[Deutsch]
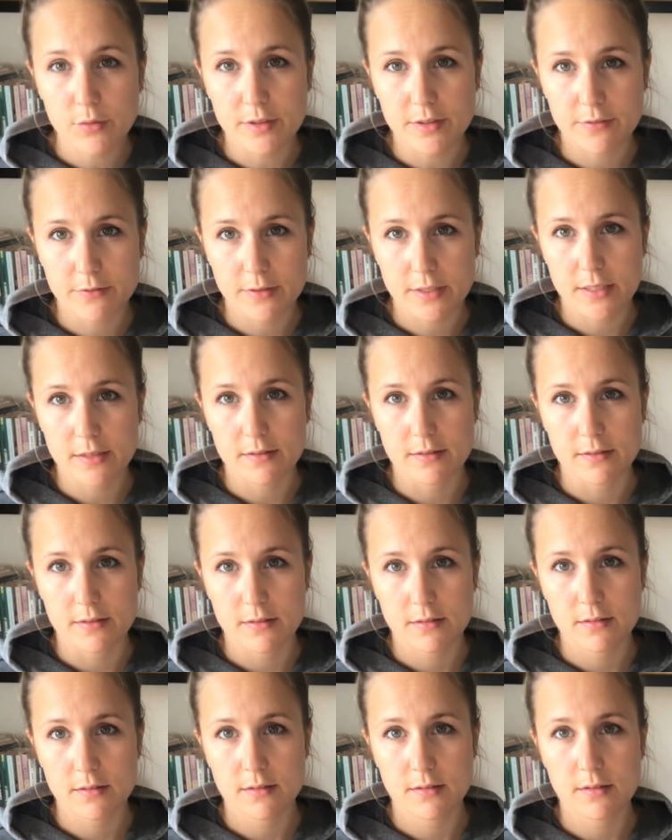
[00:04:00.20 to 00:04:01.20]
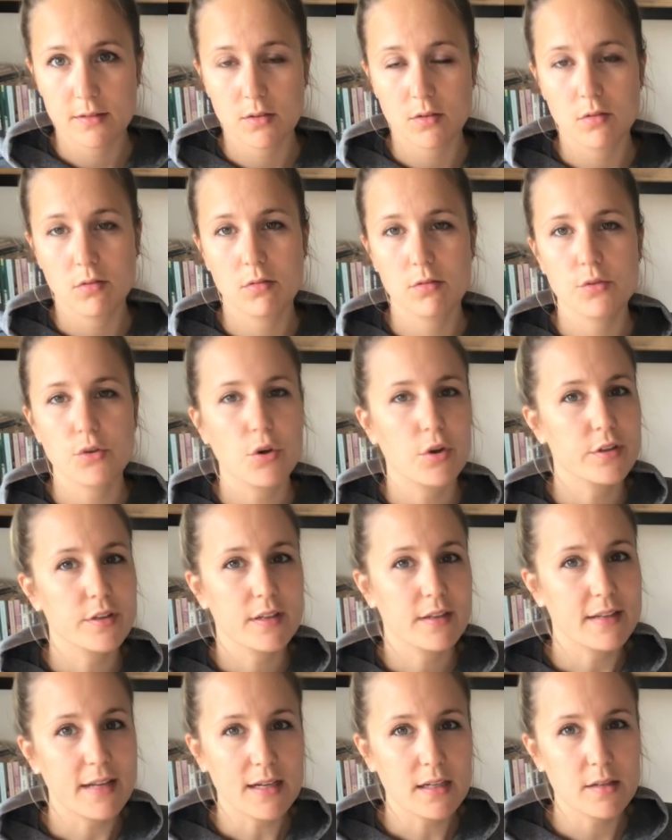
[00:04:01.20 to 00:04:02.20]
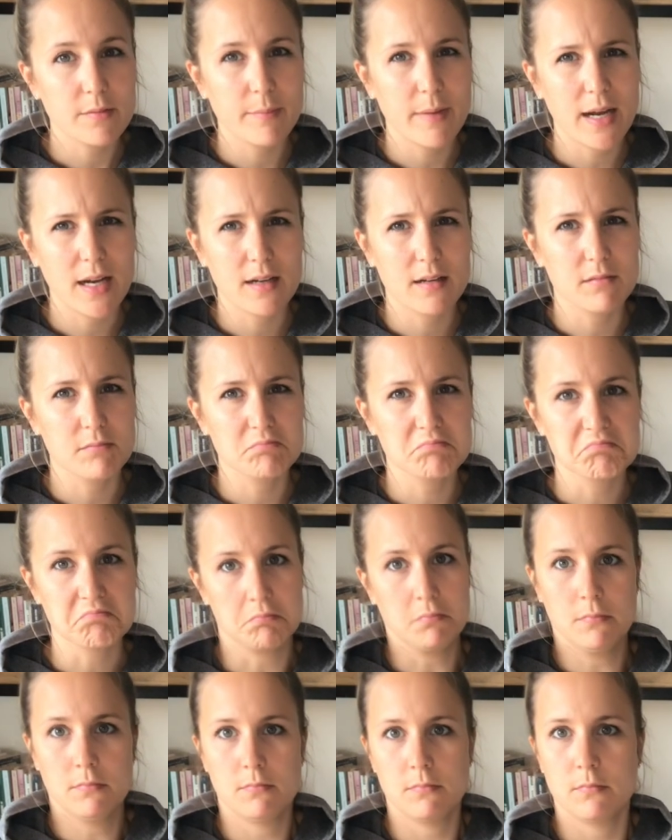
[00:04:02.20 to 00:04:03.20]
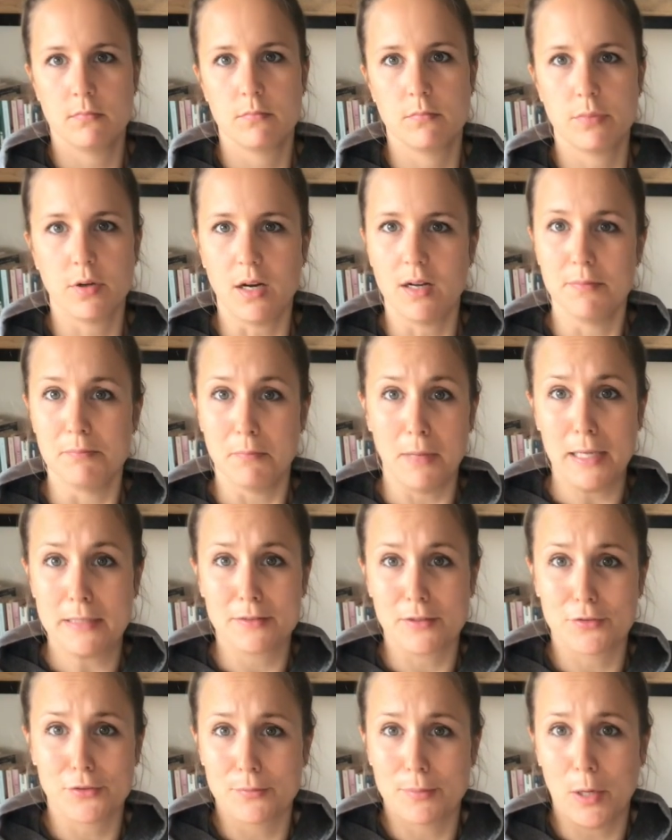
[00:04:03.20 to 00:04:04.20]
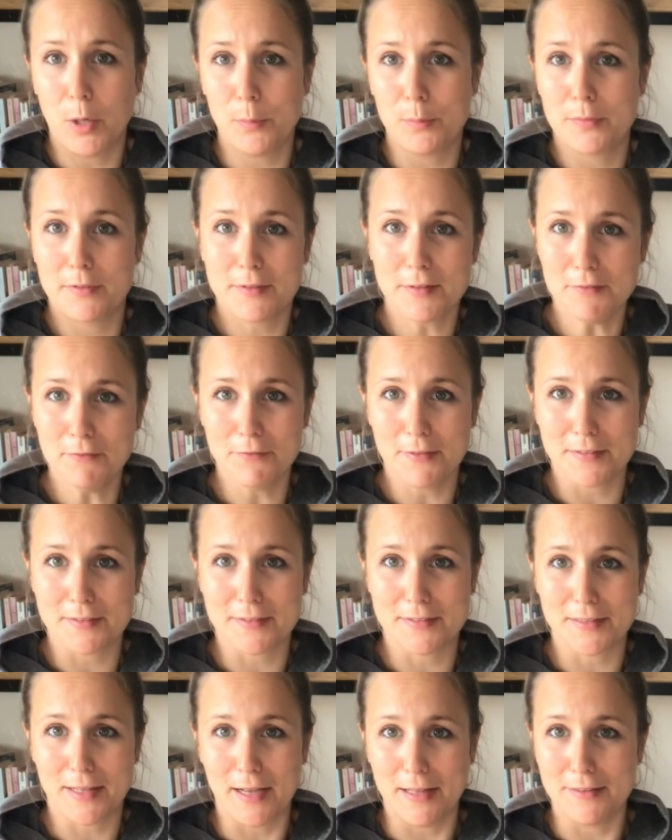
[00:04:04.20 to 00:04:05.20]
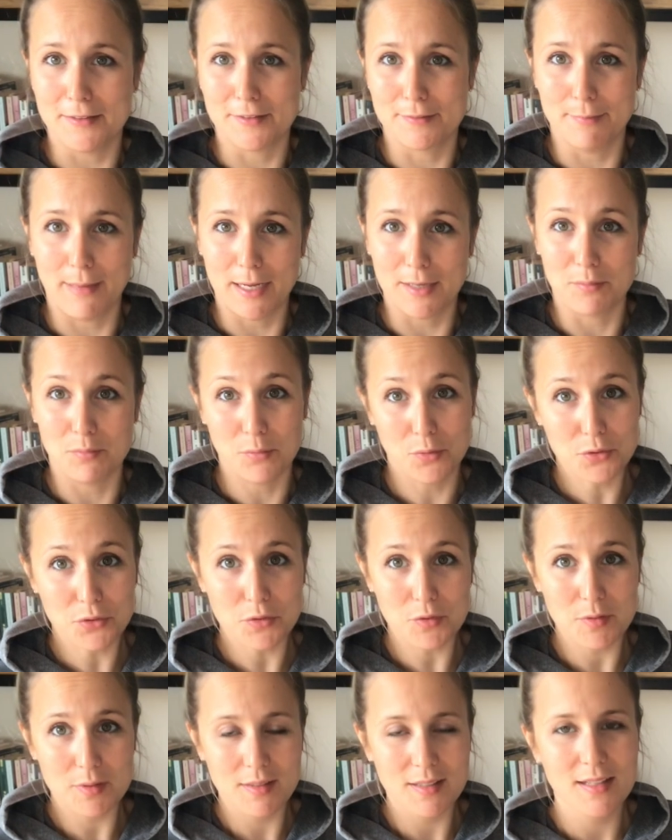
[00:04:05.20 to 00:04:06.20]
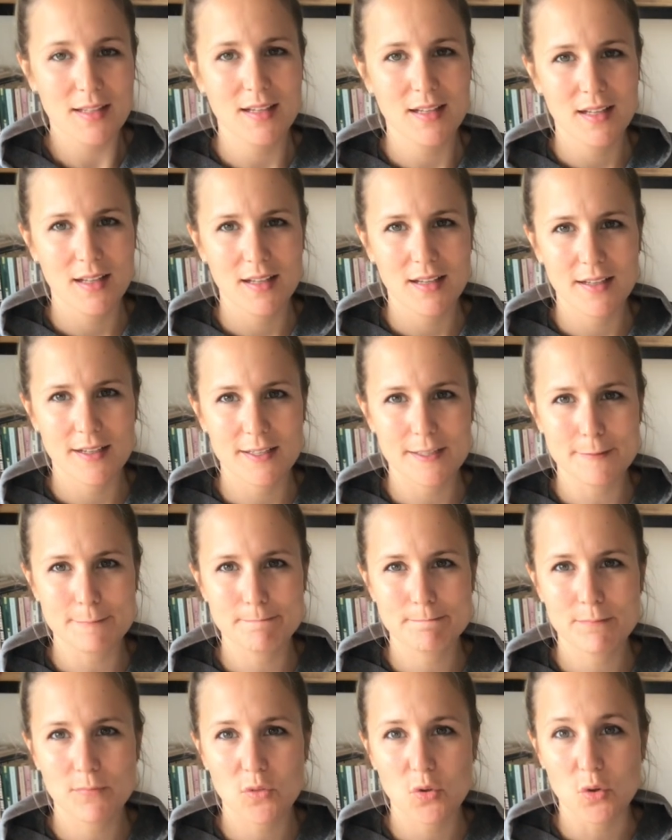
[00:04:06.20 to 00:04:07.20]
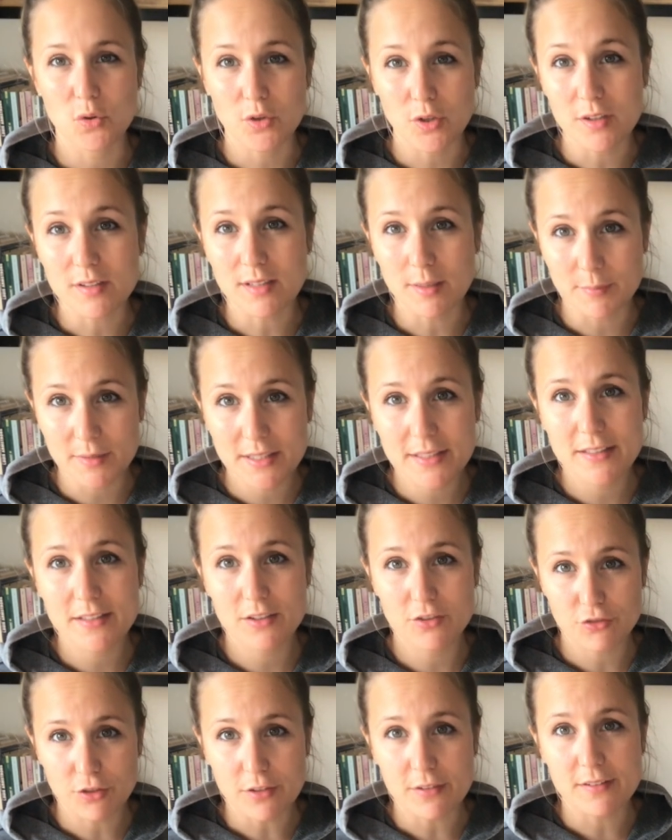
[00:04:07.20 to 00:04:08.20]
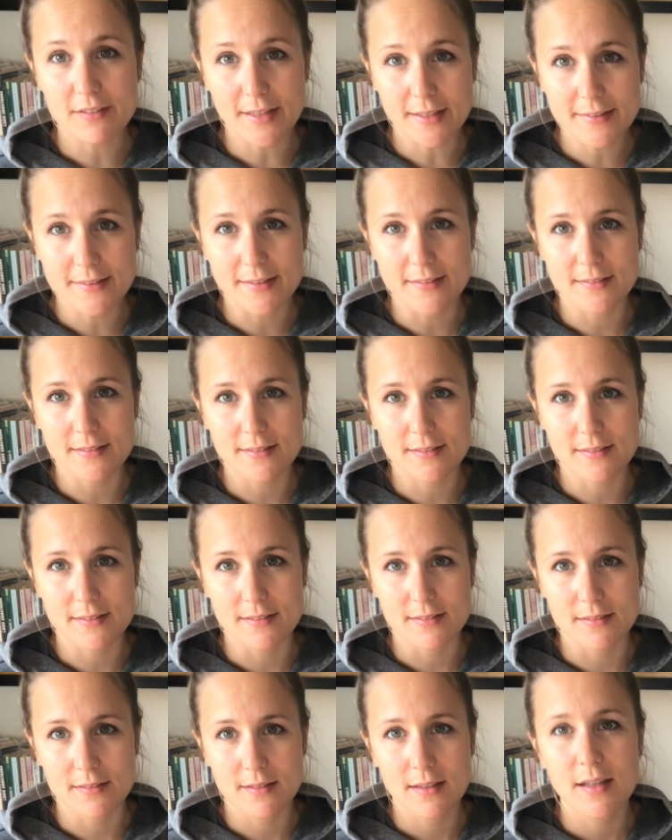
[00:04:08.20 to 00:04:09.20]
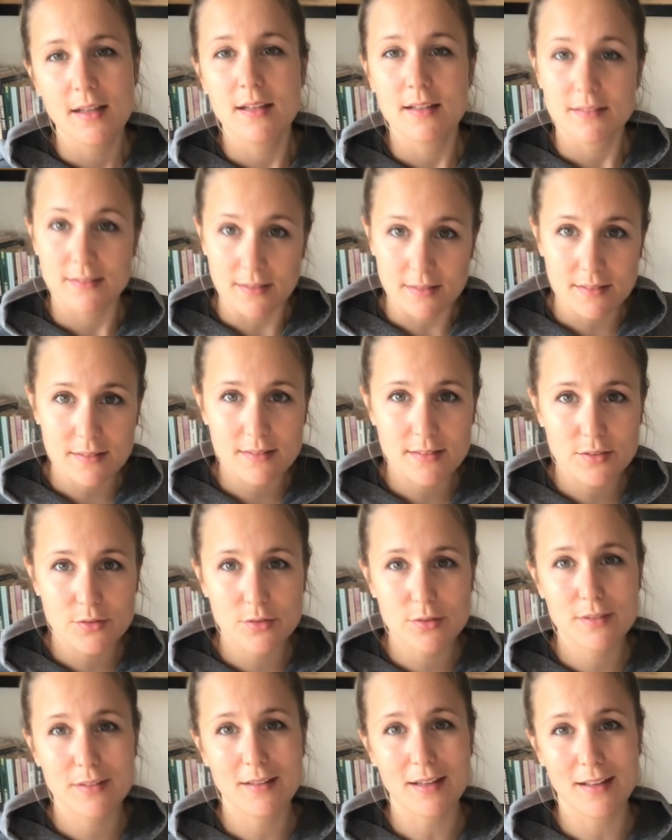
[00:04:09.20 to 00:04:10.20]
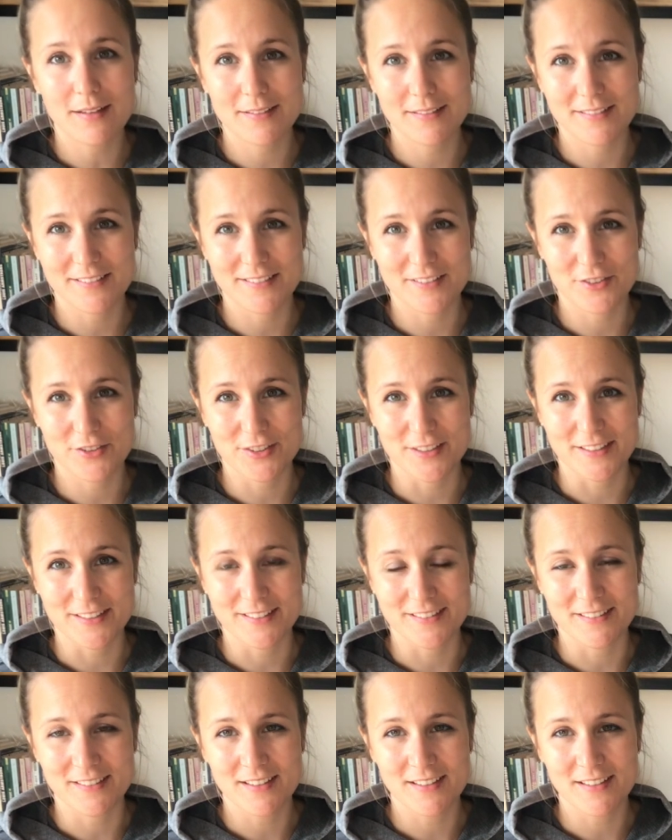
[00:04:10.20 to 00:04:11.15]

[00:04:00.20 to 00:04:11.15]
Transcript: entwickeln und euch Gedanken machen, boah, macht das überhaupt Sinn, was ich da alles machen muss? Ähm, und euch damit kritisch auseinandersetzen. Das ist natürlich die andere Geschichte.